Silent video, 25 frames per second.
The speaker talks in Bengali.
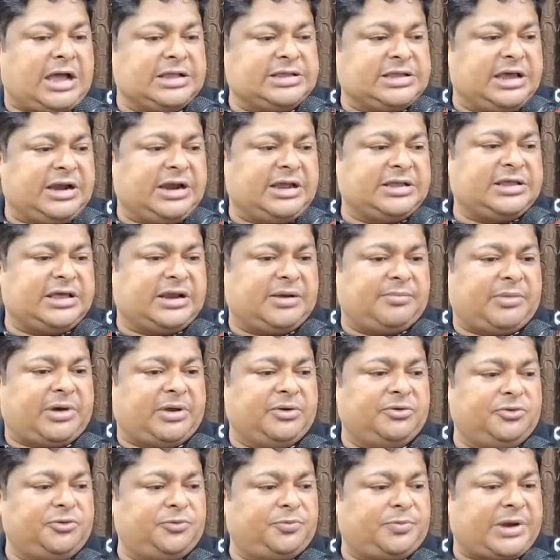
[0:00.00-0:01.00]
হাজার হাজার
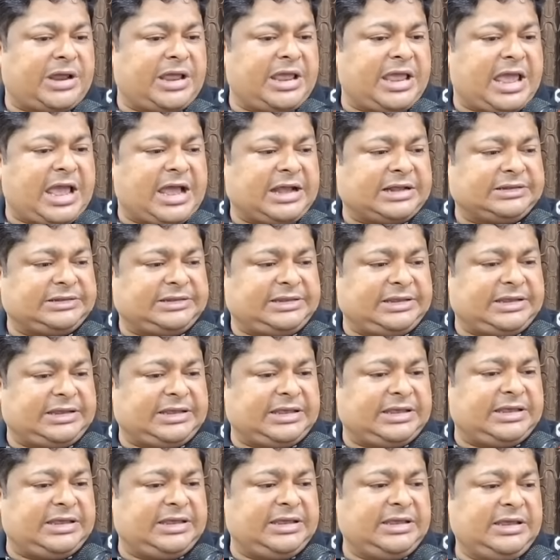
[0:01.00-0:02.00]
মানুষ প্রায় এক
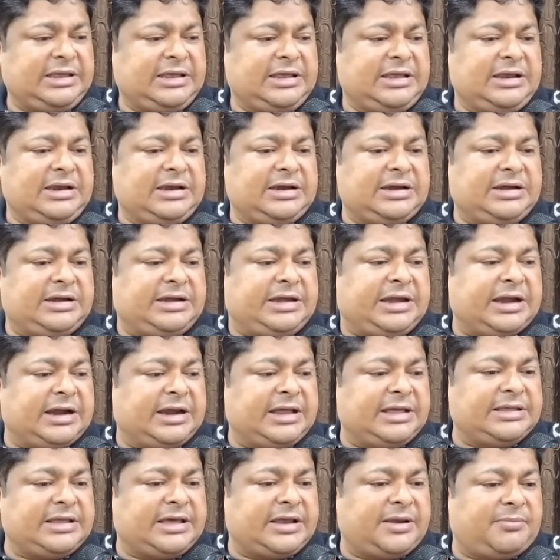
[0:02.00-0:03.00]
থেকে
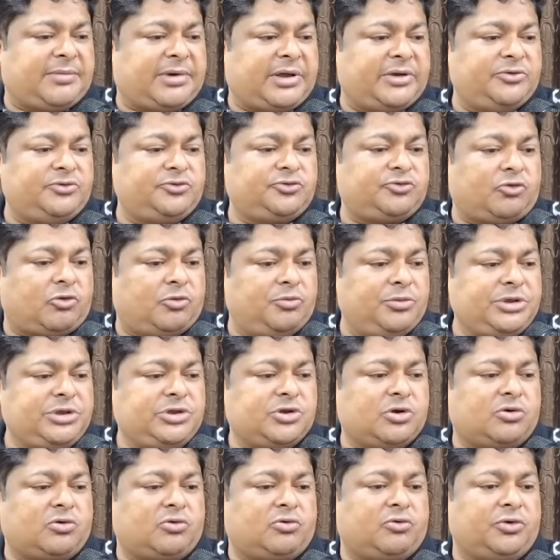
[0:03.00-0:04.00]
দেড় হাজার মানুষ
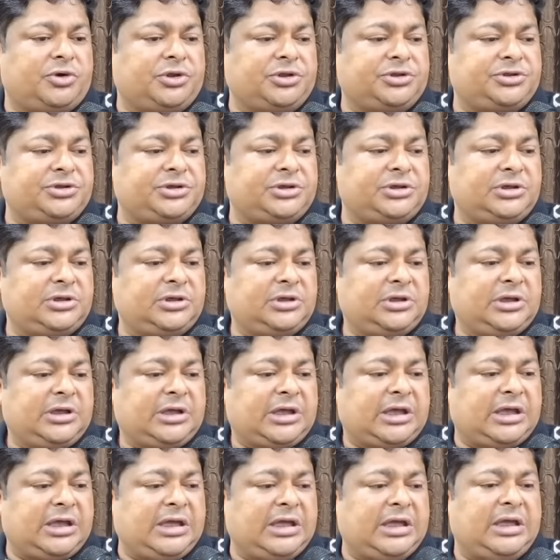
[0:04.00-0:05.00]
অভিযোগ করেছে
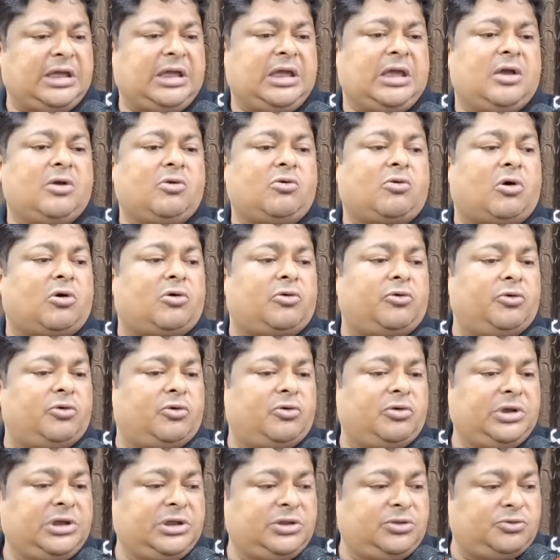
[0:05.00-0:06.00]
হ্যাঁ কখনো
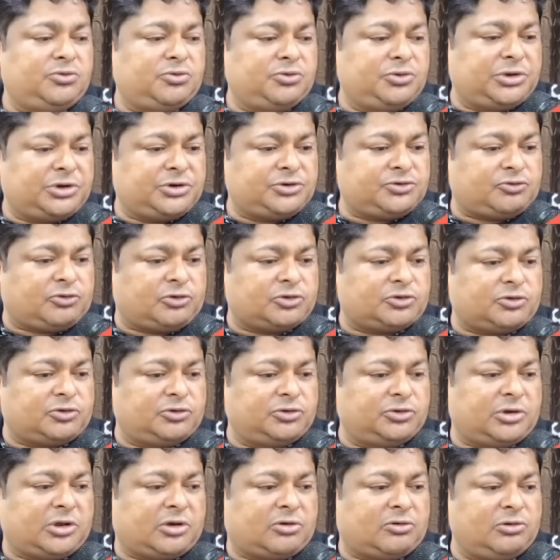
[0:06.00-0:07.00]
হিন্দুদের
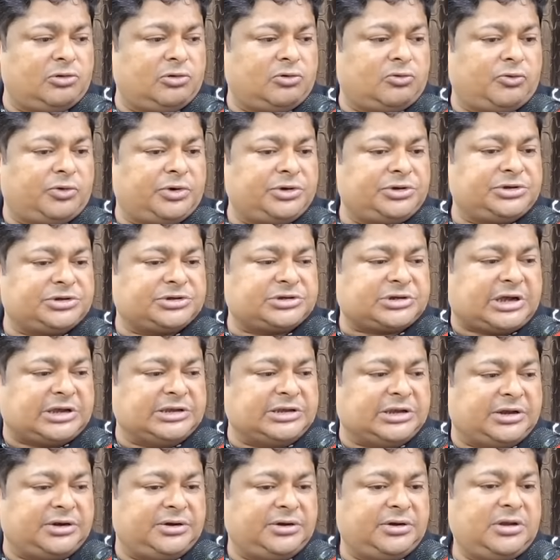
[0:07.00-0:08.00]
শোষণ দখল করেছে
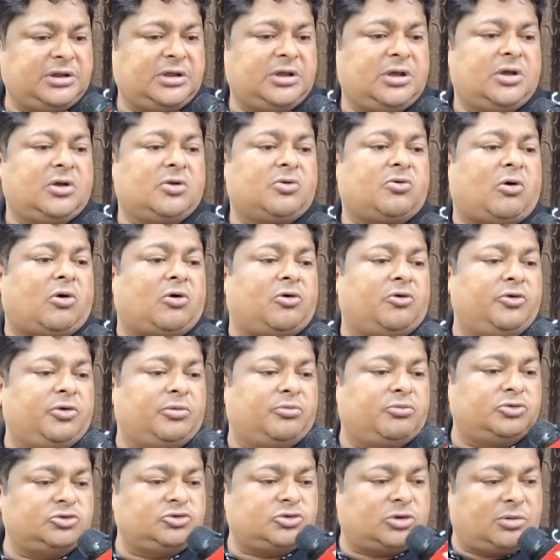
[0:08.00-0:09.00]
সাজান কখনো
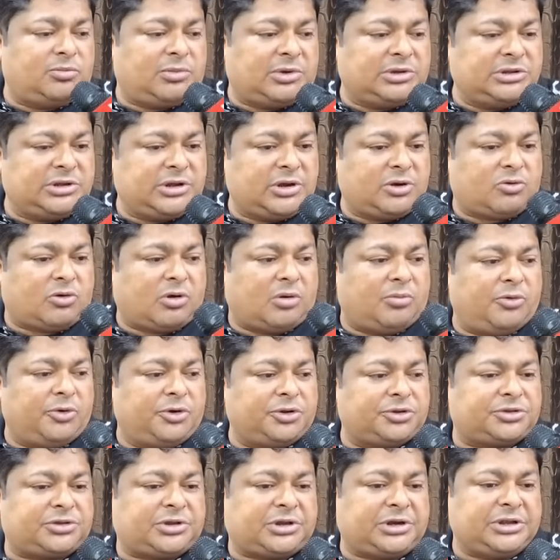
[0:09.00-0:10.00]
মুসলমানদের
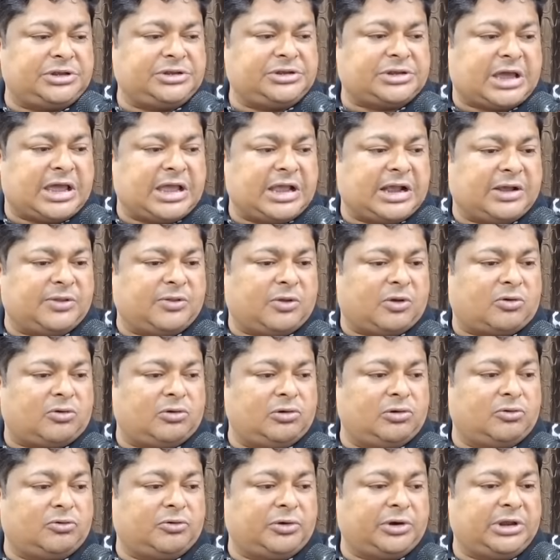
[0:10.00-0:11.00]
কবরস্থানের জায়গা
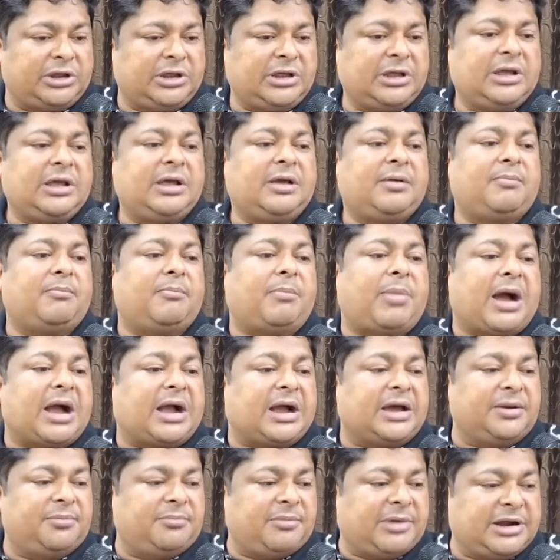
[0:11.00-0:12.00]
দখল করে
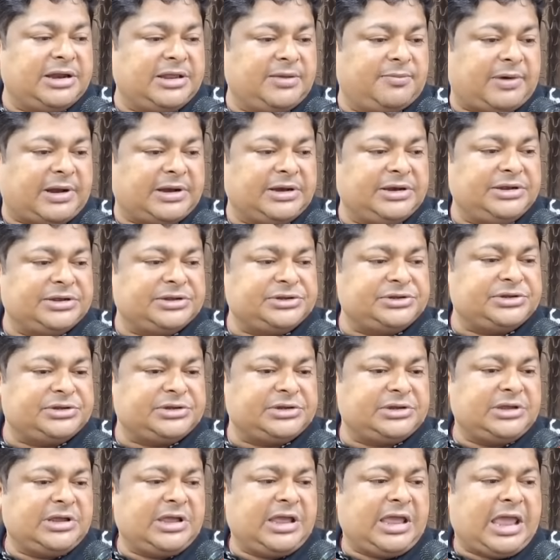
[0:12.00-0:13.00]
বাগান বাড়ি বানিয়েছে
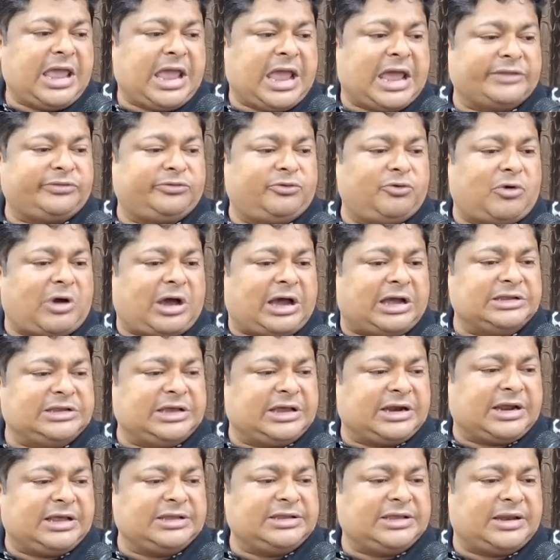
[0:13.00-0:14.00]
এত
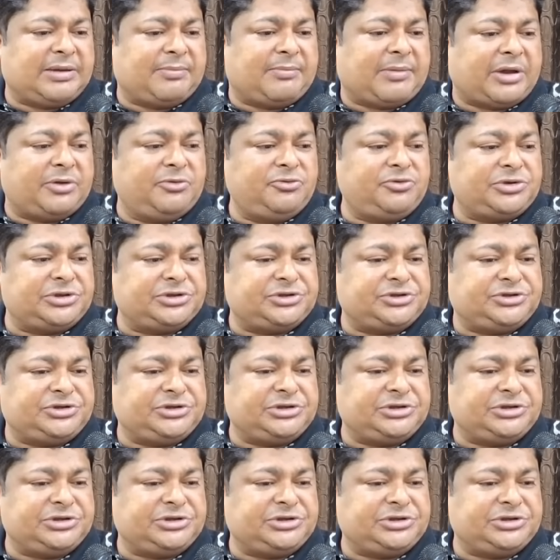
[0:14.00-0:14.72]
হাজার হাজার মানুষের